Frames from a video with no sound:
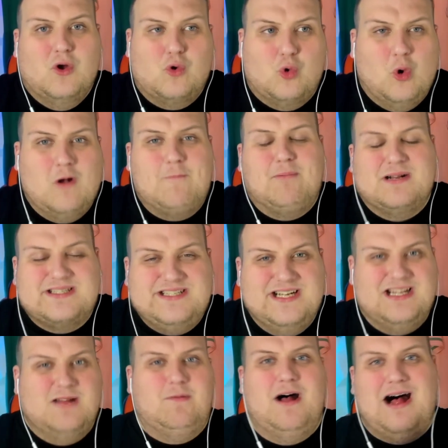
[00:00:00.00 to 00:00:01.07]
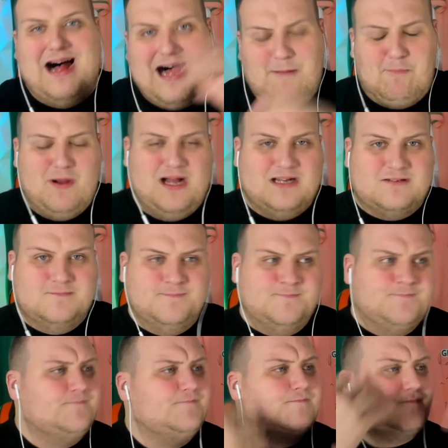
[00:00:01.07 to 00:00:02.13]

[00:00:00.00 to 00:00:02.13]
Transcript: Gut, passiert aber, abhaken.